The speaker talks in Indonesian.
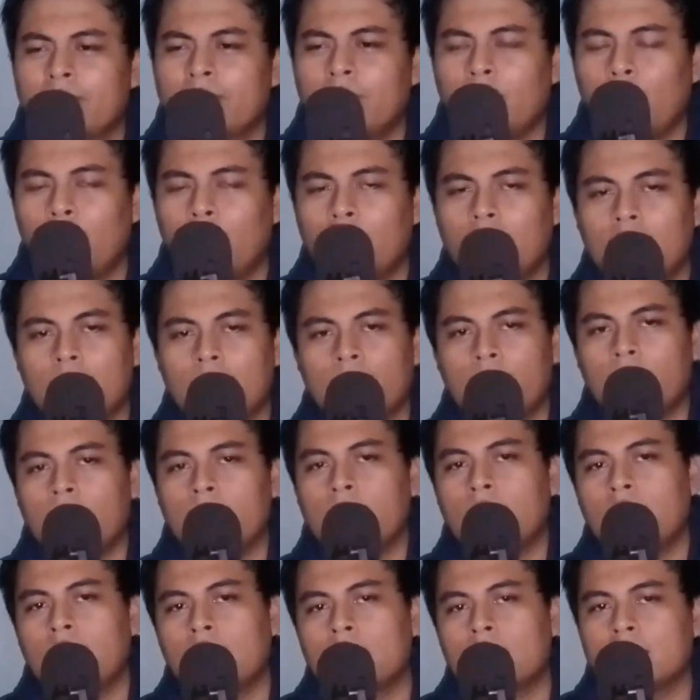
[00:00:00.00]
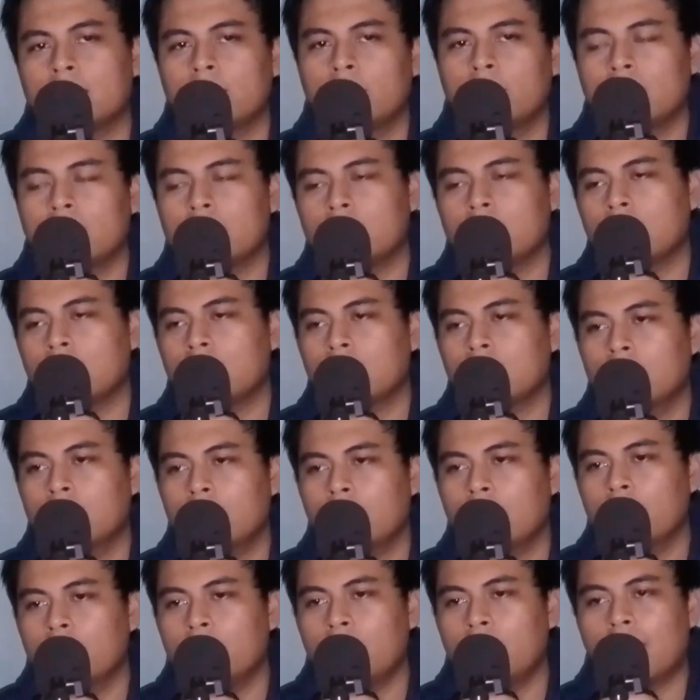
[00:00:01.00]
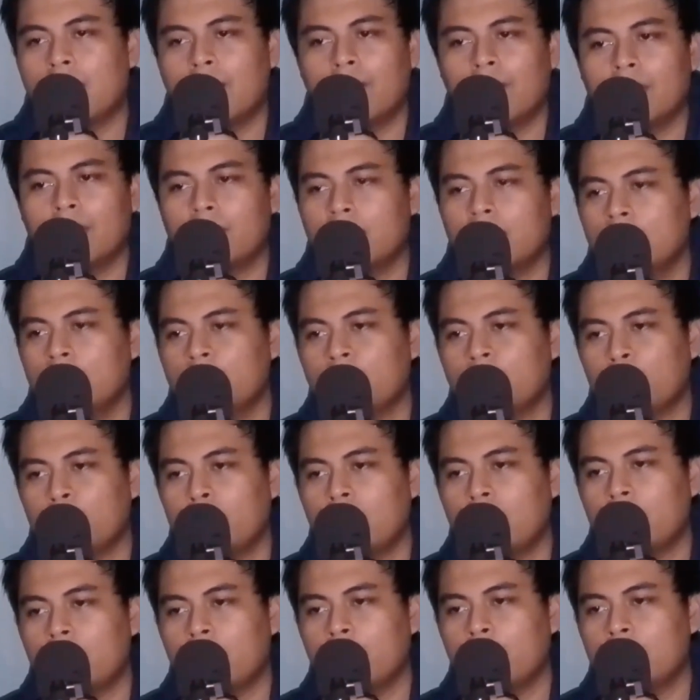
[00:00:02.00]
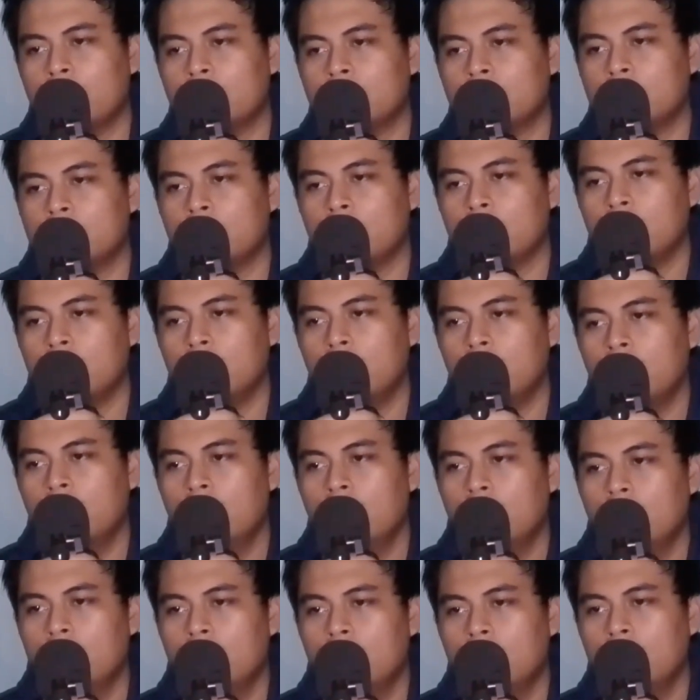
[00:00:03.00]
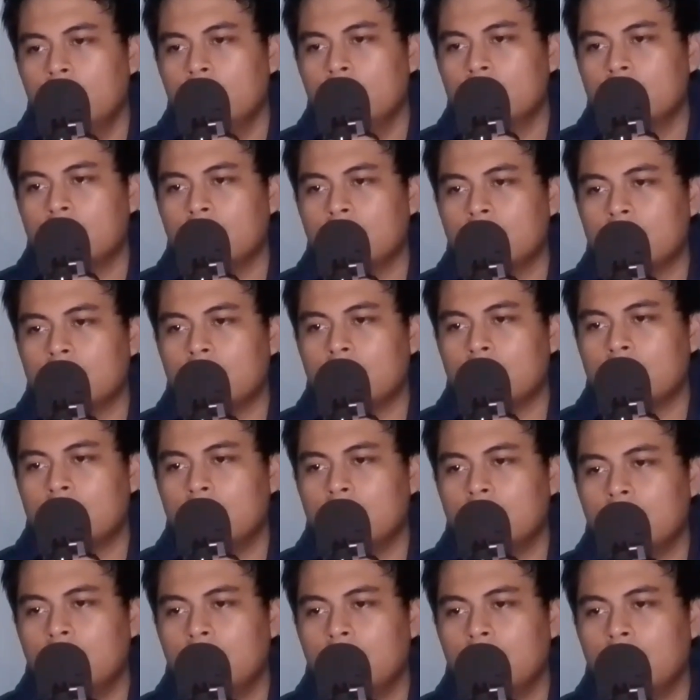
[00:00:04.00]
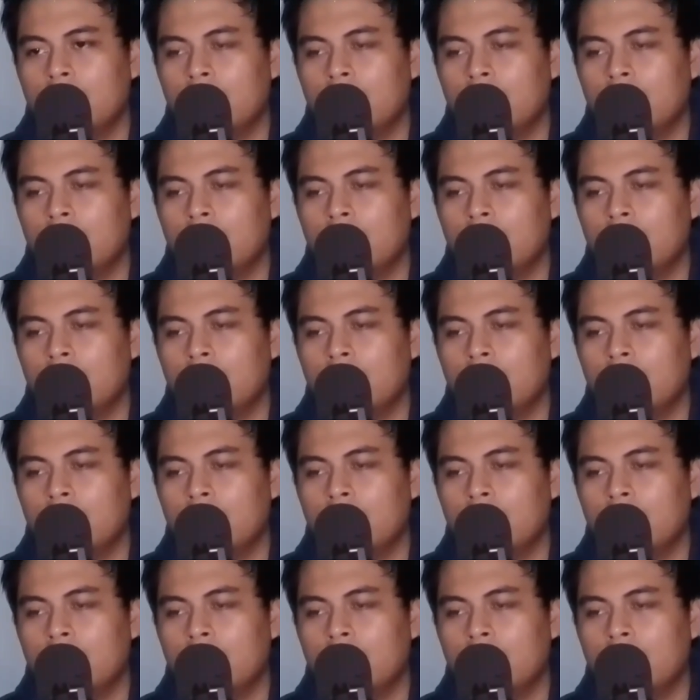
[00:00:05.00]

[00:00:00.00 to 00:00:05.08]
populer-populer semua coy para web yang populer-populer semua dan tadi